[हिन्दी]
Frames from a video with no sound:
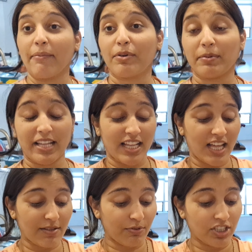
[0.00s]
आपको बताया था
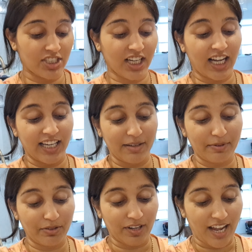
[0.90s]
आज बहुत अच्छा खाने का
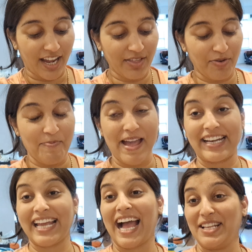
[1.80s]
मन हो रहा है तो
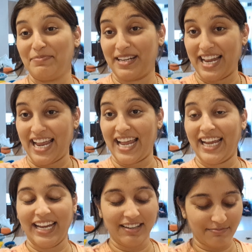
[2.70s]
मैंने आज बनाया
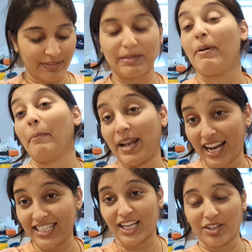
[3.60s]
है मतलब मैं
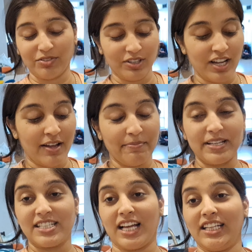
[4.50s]
बनाने जा रही हूँ
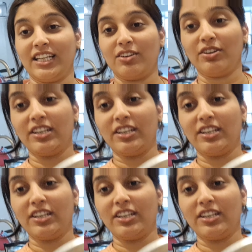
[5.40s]
पिज्ज़ा देखो